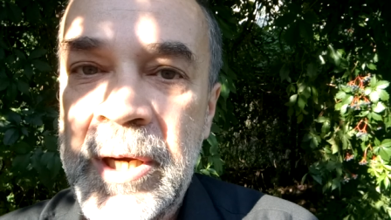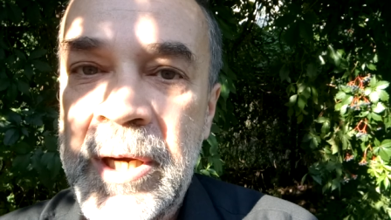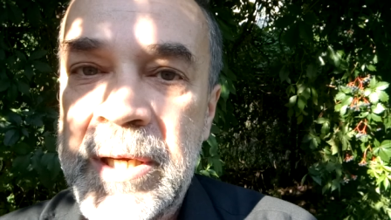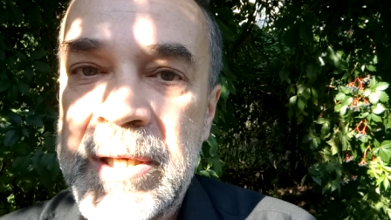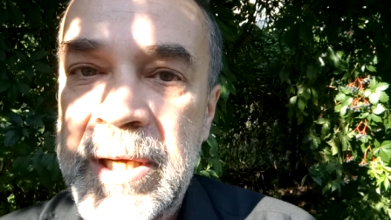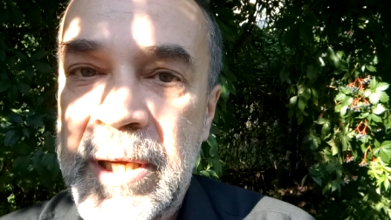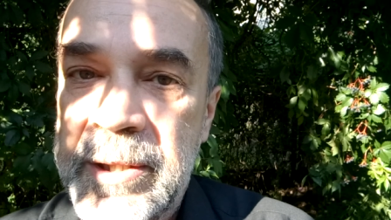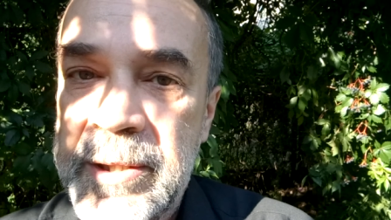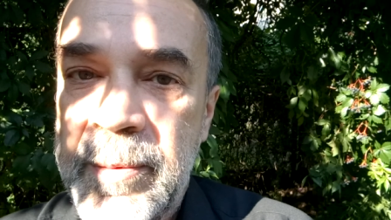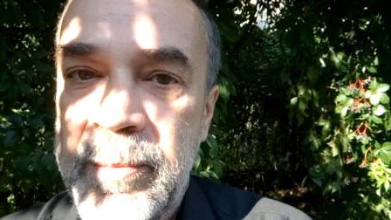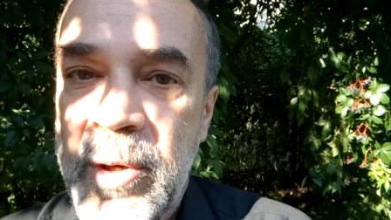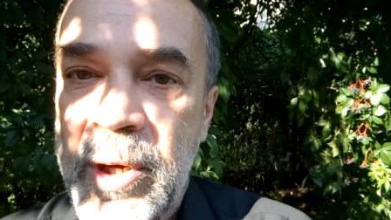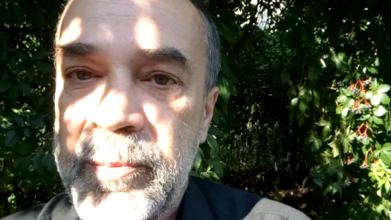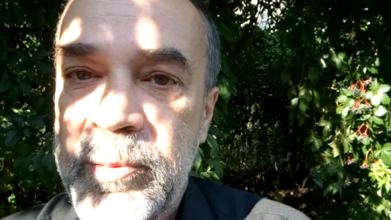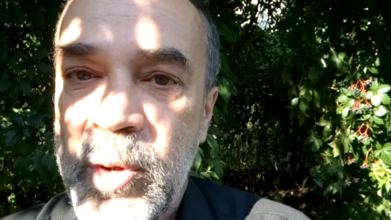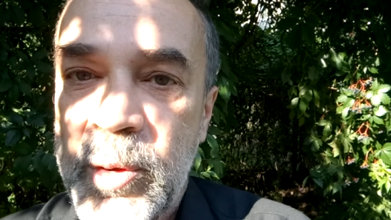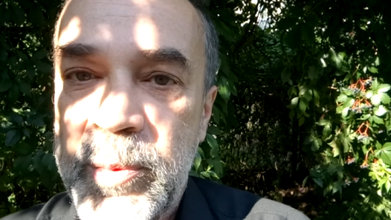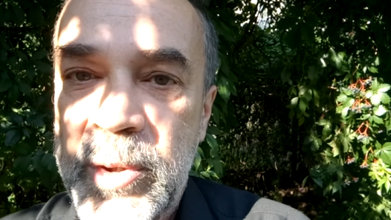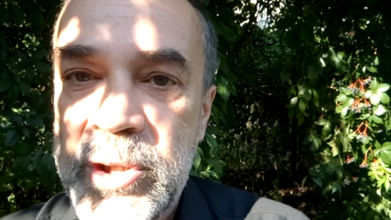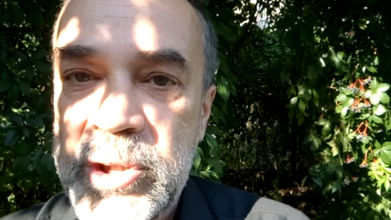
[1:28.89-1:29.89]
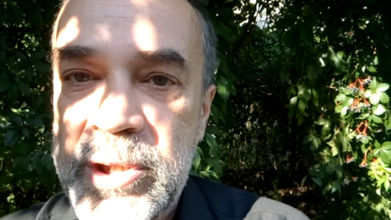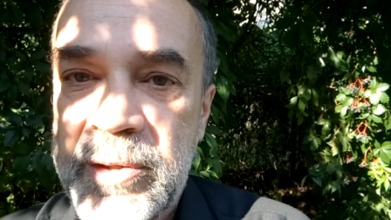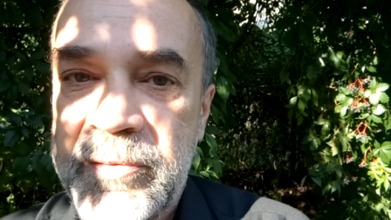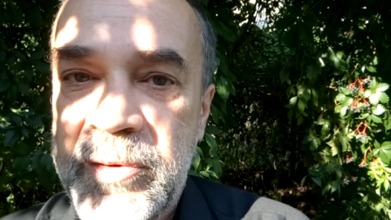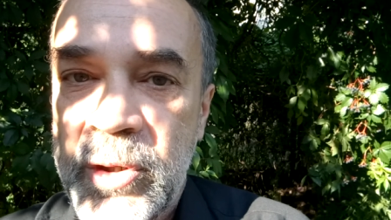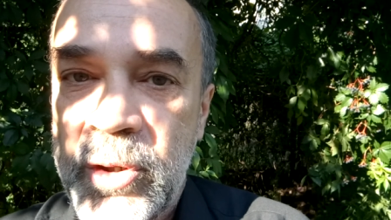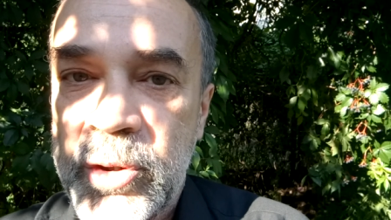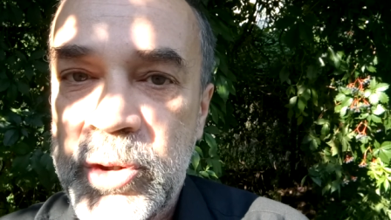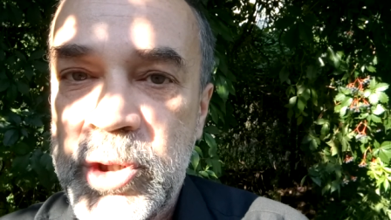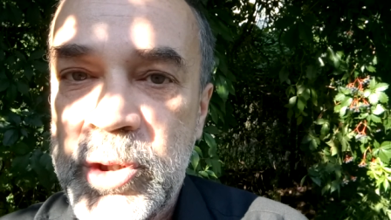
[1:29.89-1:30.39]
Jednym to będzie
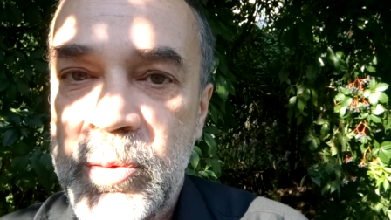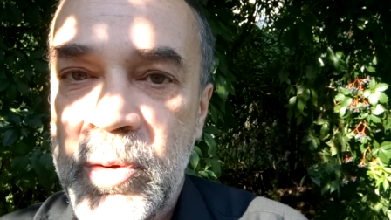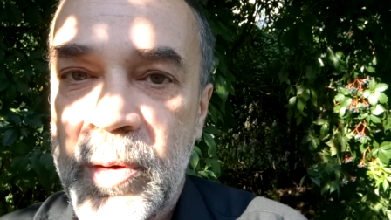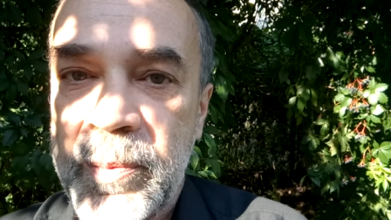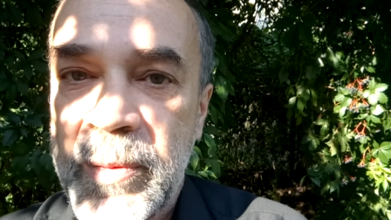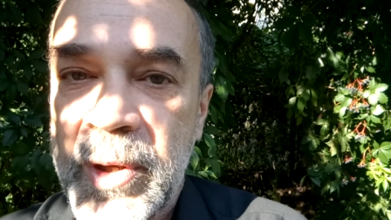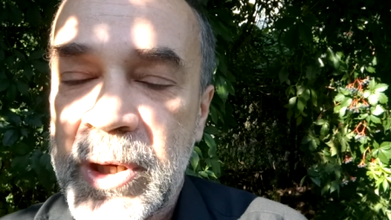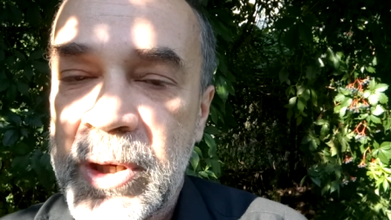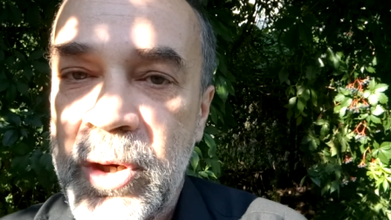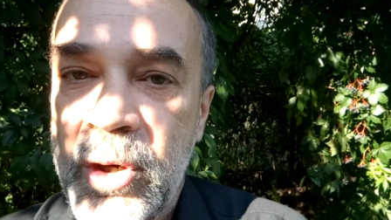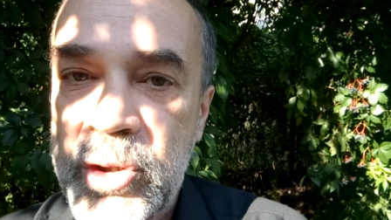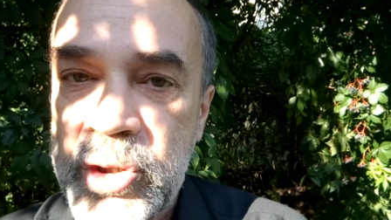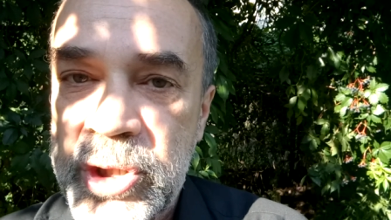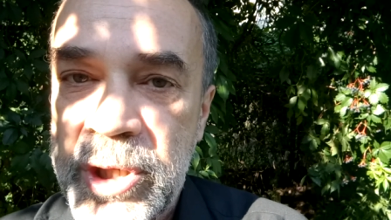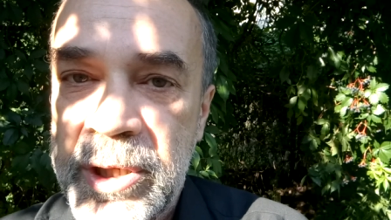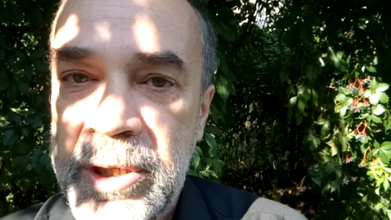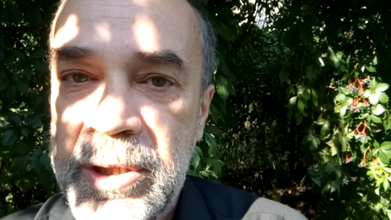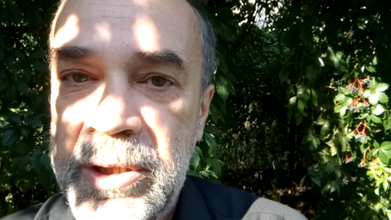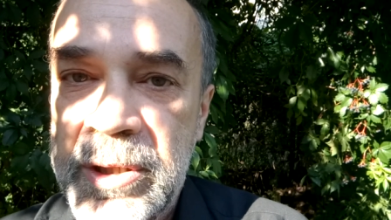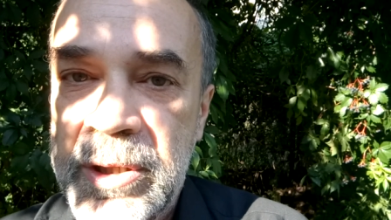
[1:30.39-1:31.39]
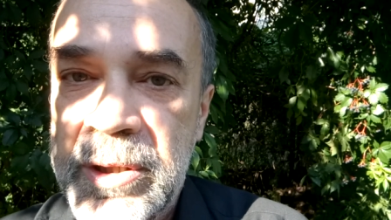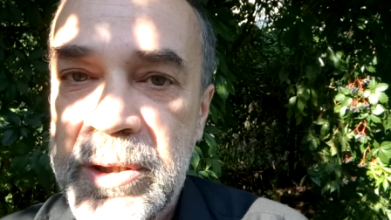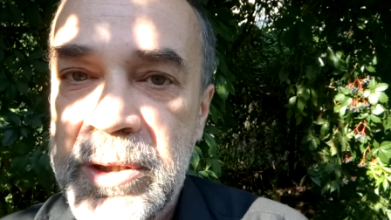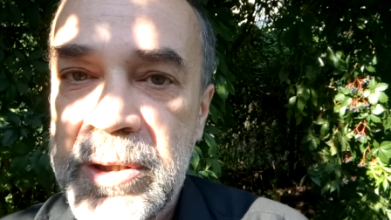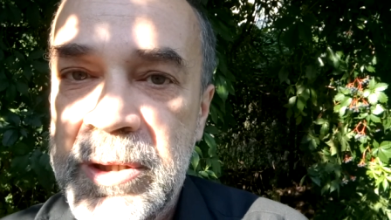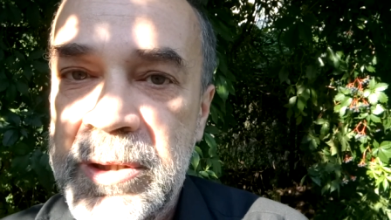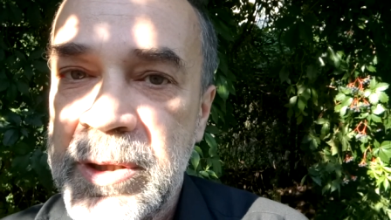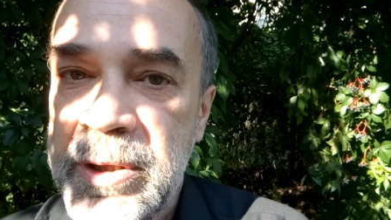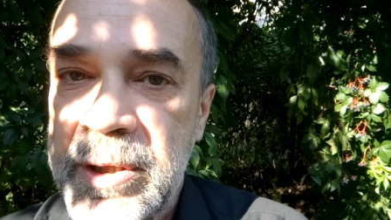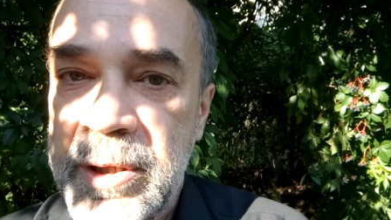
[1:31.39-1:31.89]
wychodziło gorzej,
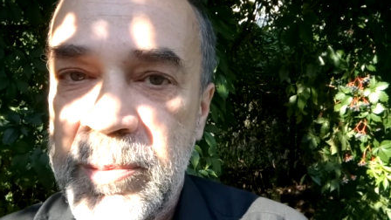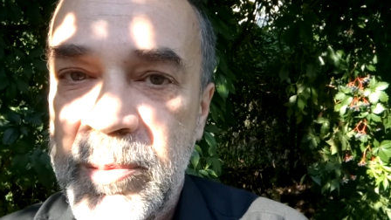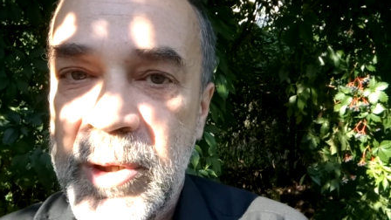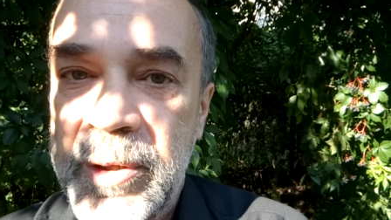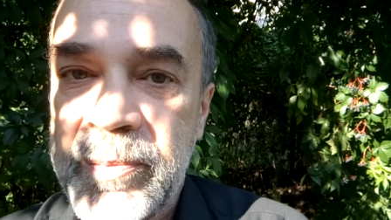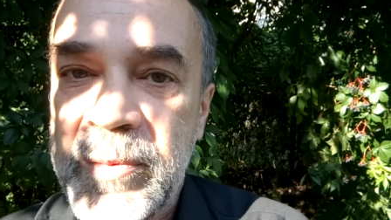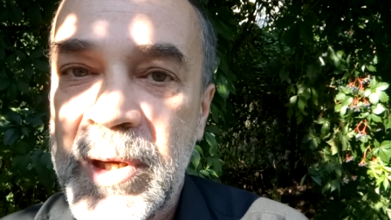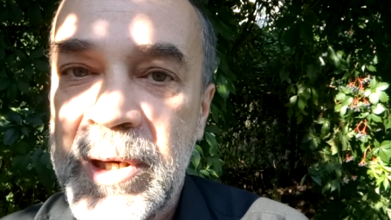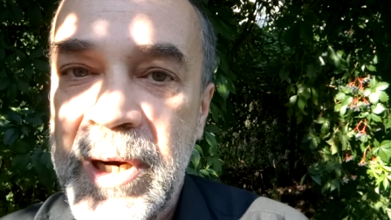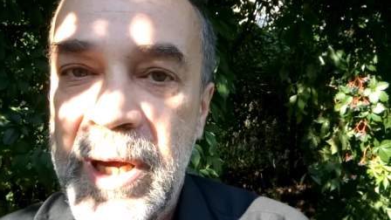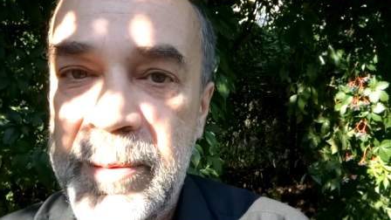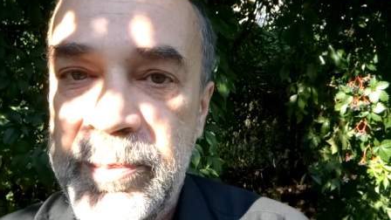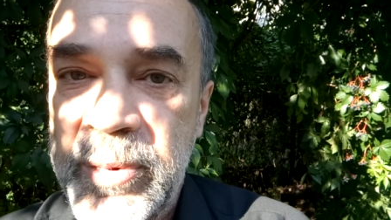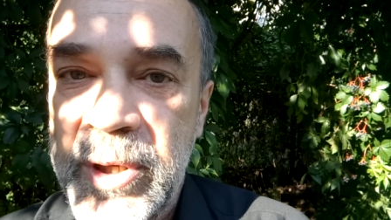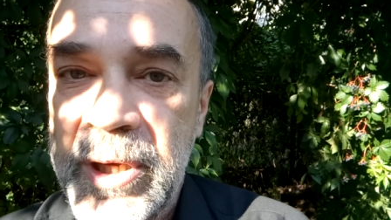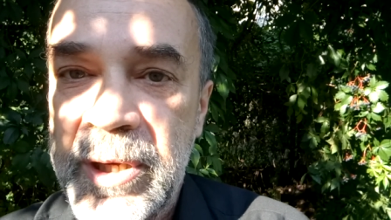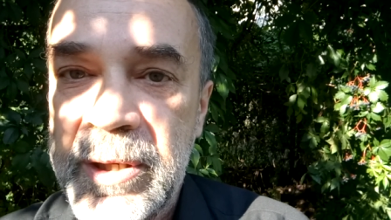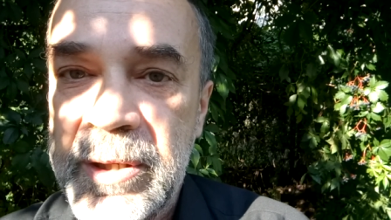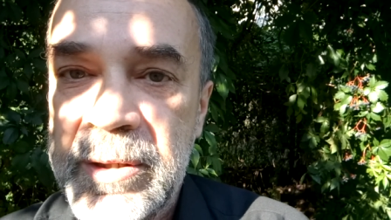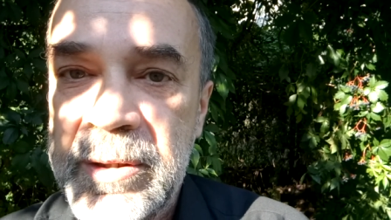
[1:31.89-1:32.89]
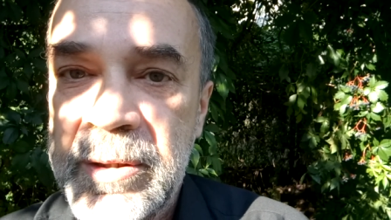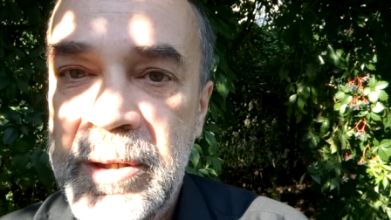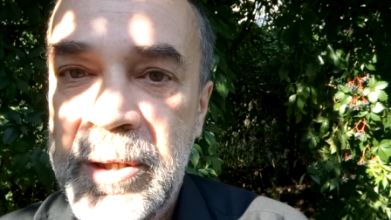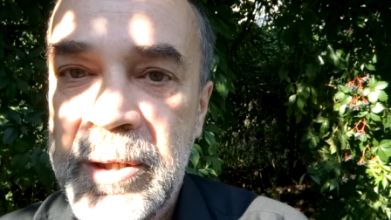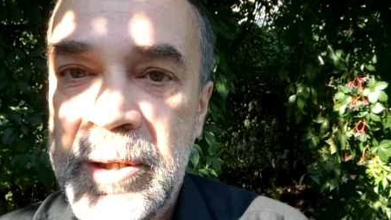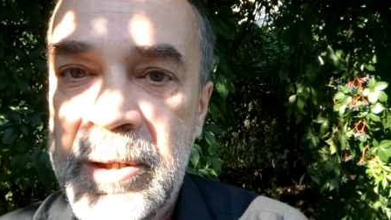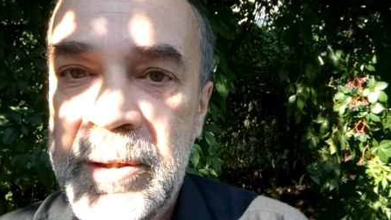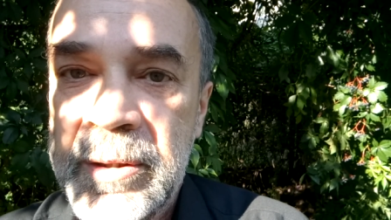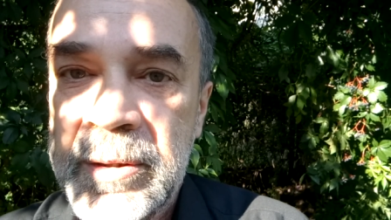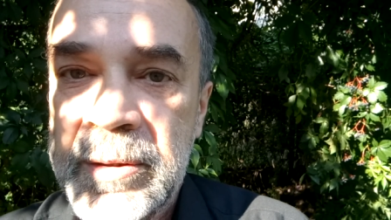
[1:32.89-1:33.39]
innym lepiej,
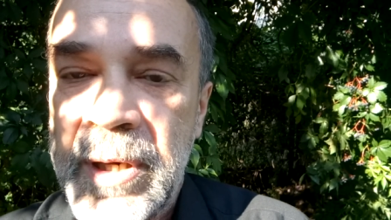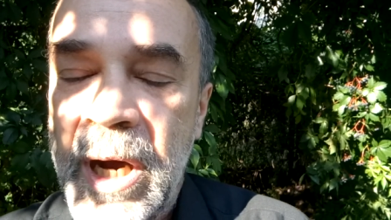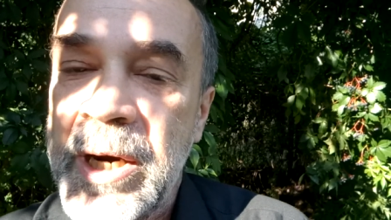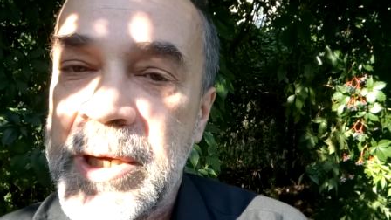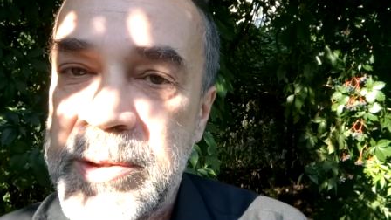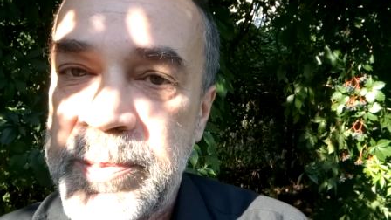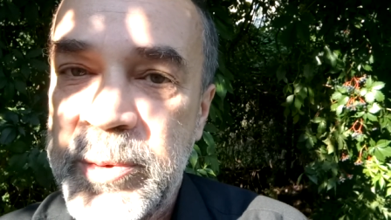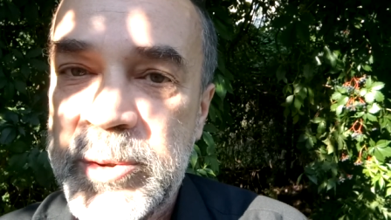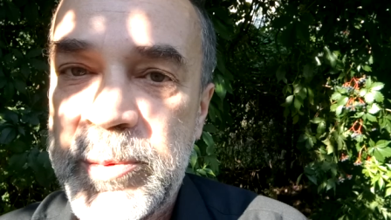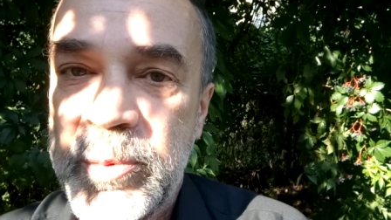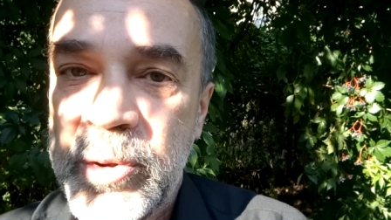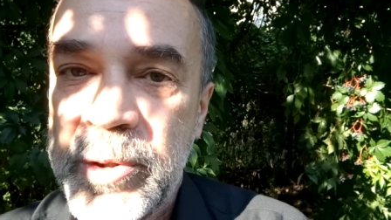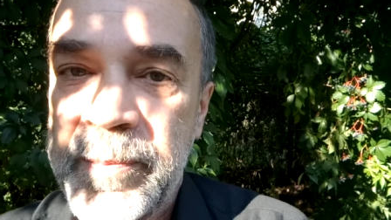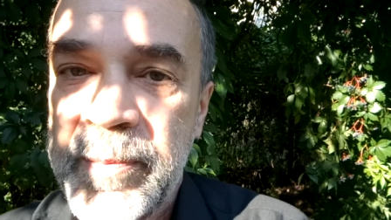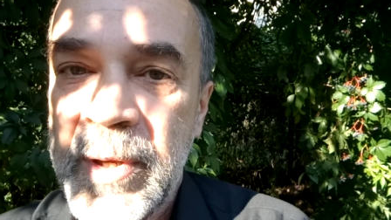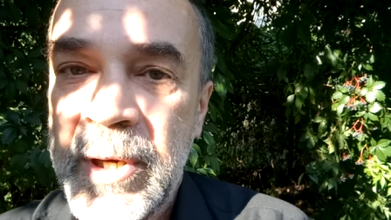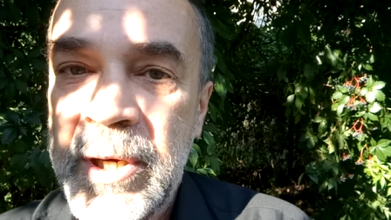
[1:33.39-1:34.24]
ale spróbuj.